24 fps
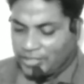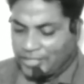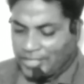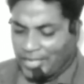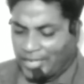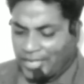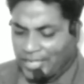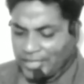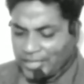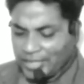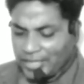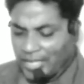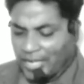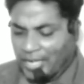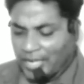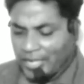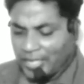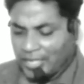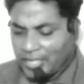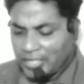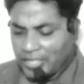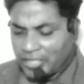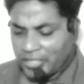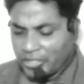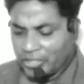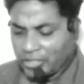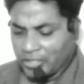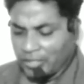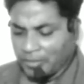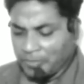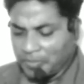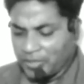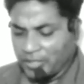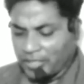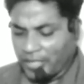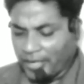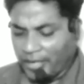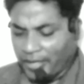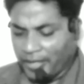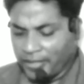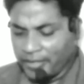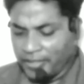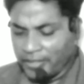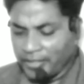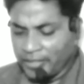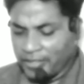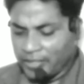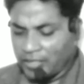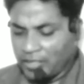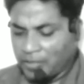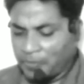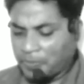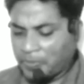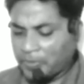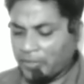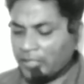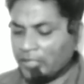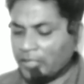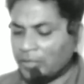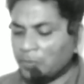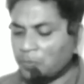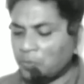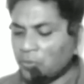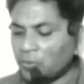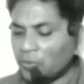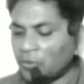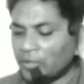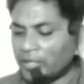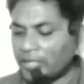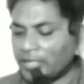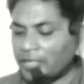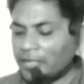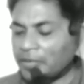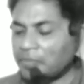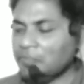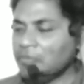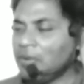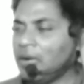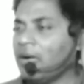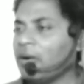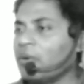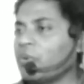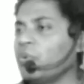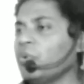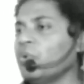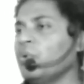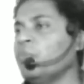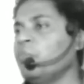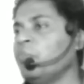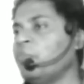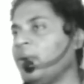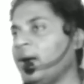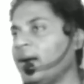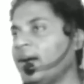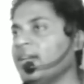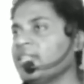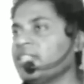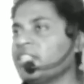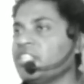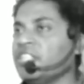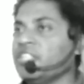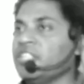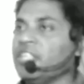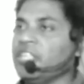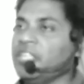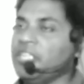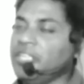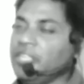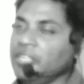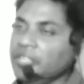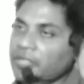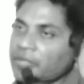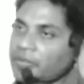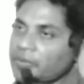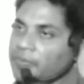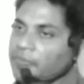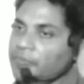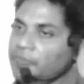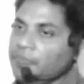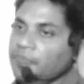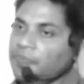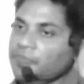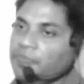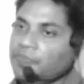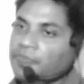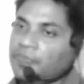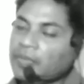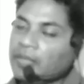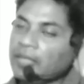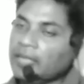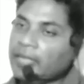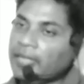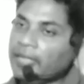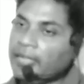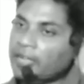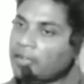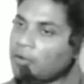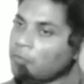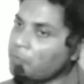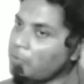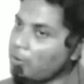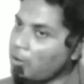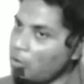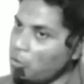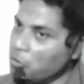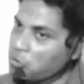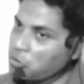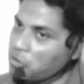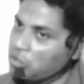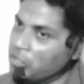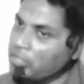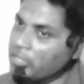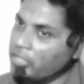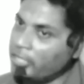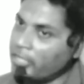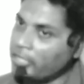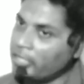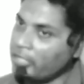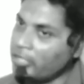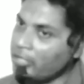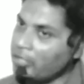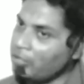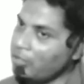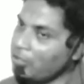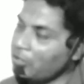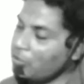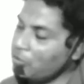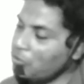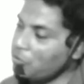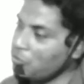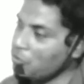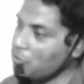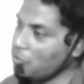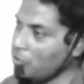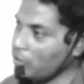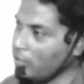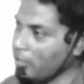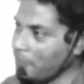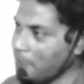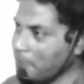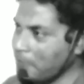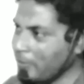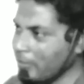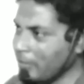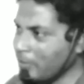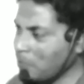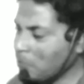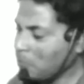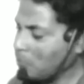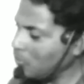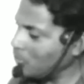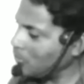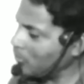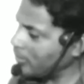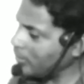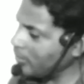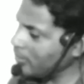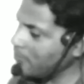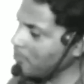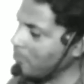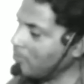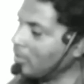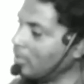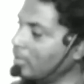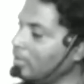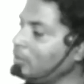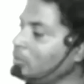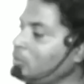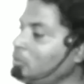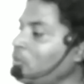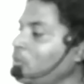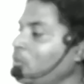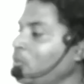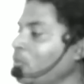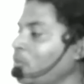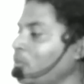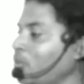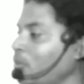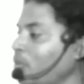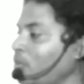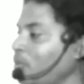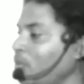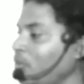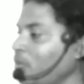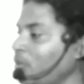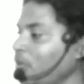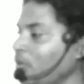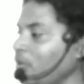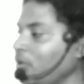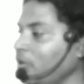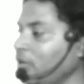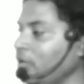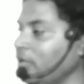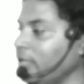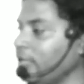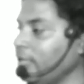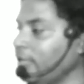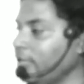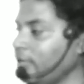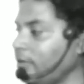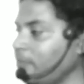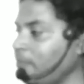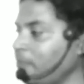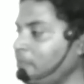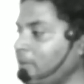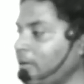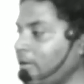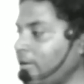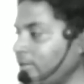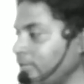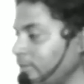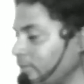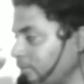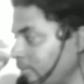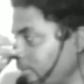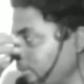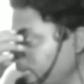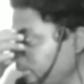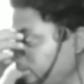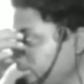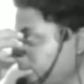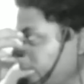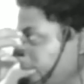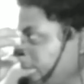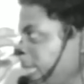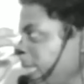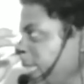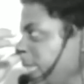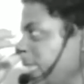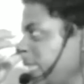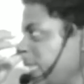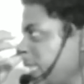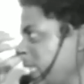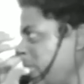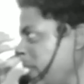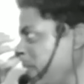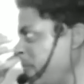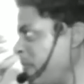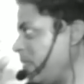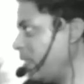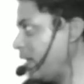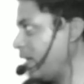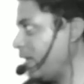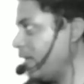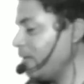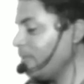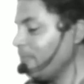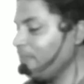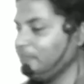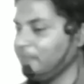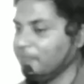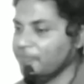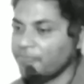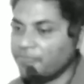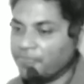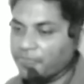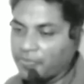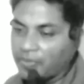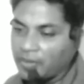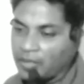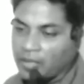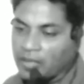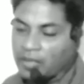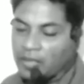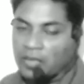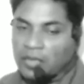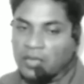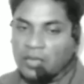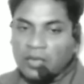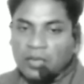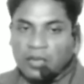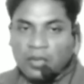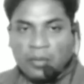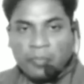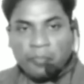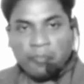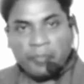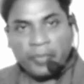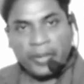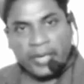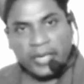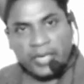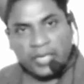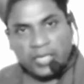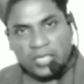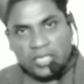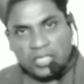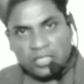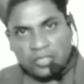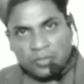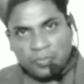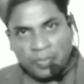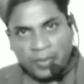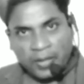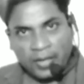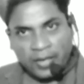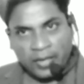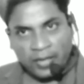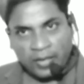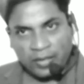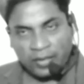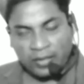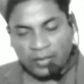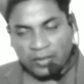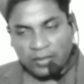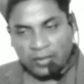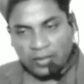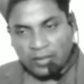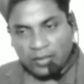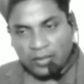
जाता है समझा कर अपनी बूढ़ी माँ को बात यही एक फौजी है जो अपनी बूढ़ी माँ को एक बात कहता है कि माँ मैं इस बार